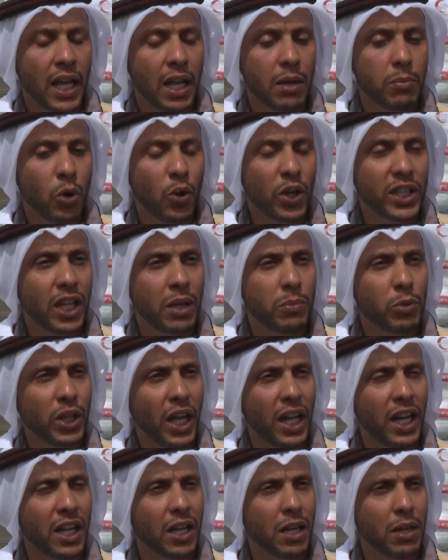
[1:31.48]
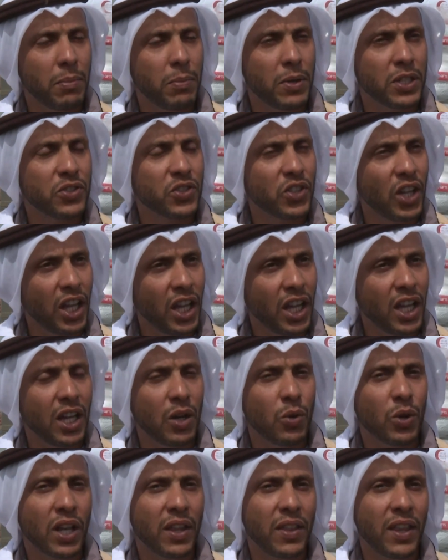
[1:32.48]
المواد المتعلقة
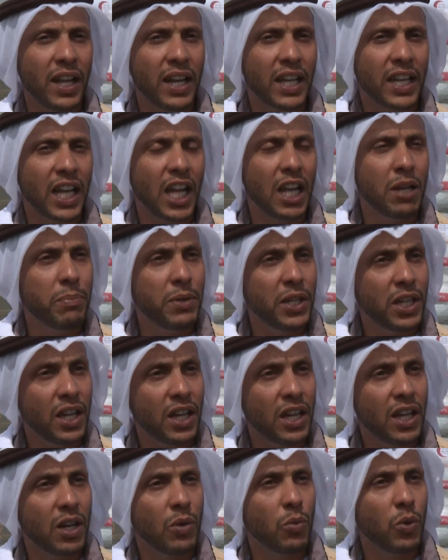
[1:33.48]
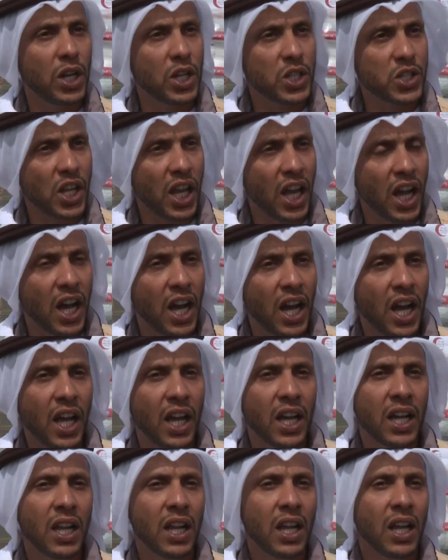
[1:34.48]
بالصحة وكذلك البيئة والإصحاح
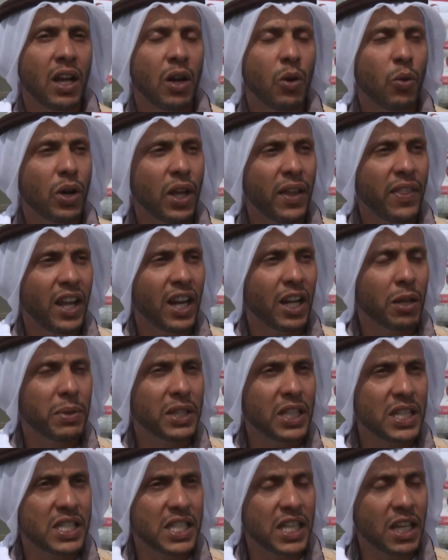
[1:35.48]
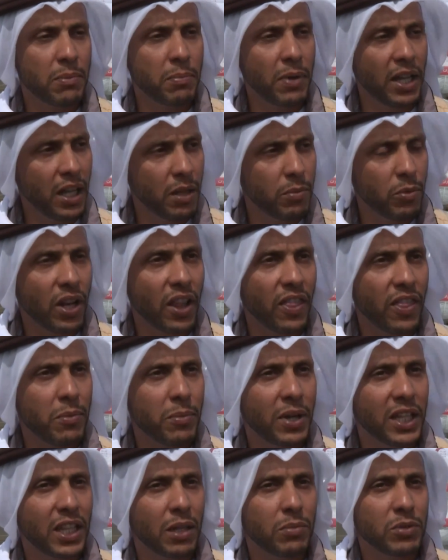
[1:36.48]
وكذلك بالتنسيق مع
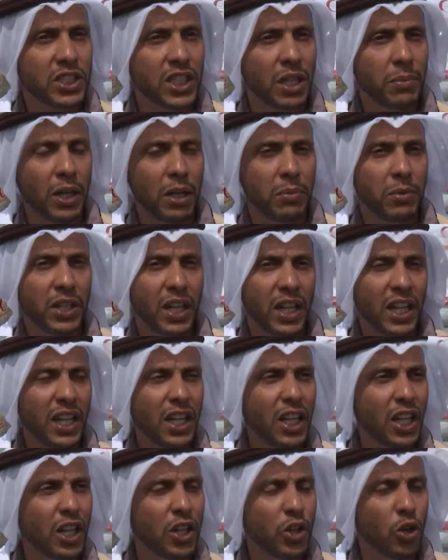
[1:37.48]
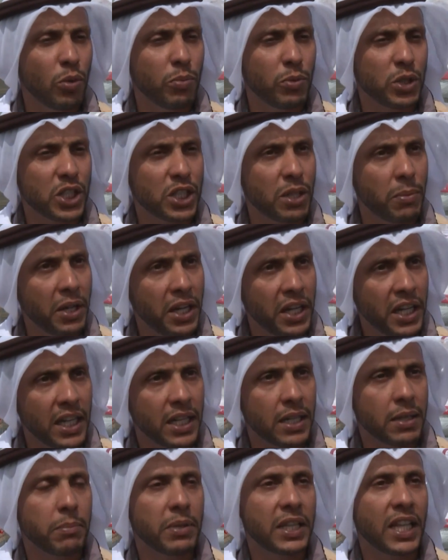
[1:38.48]
المنظمات المجتمع المدني نحن اليوم
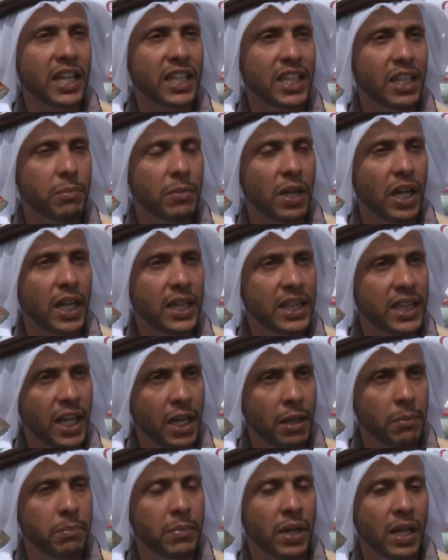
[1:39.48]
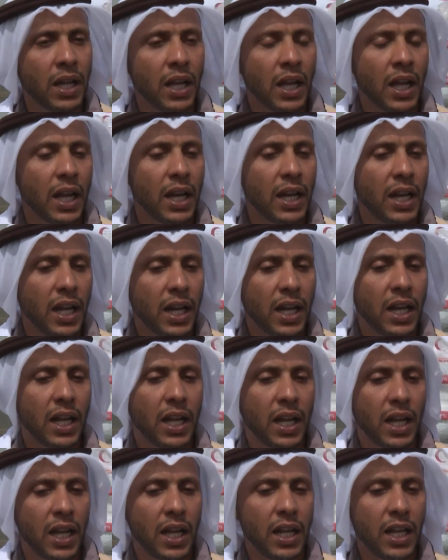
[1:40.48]
مستمرين بتقديم الدعم
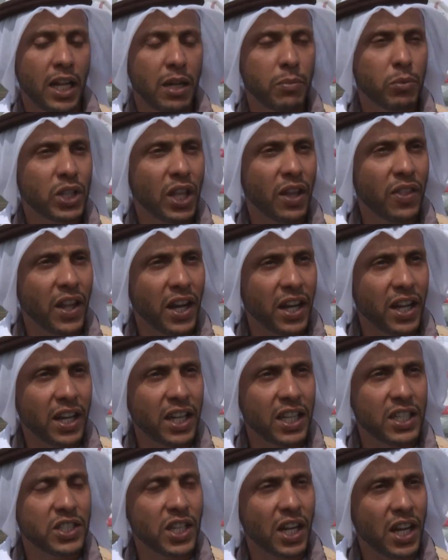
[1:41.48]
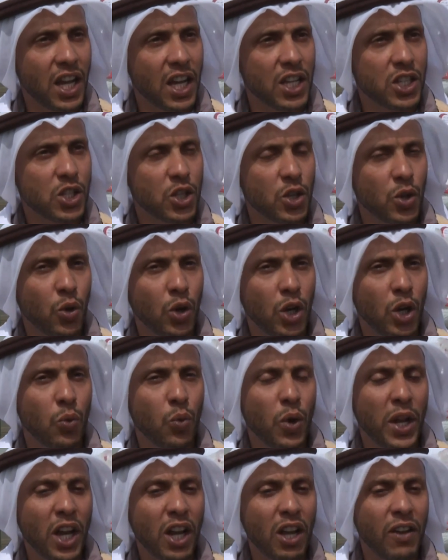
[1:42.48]
للمتضررين جراء السيول
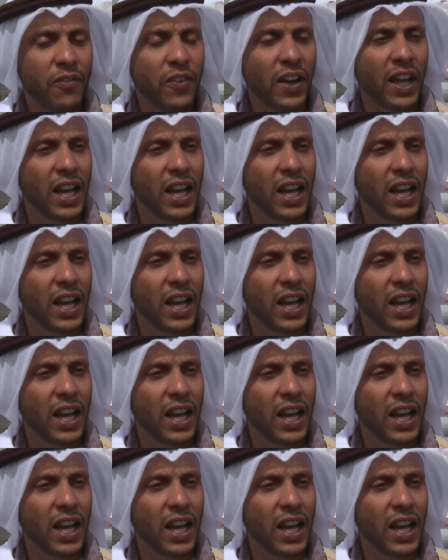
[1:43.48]
ونقف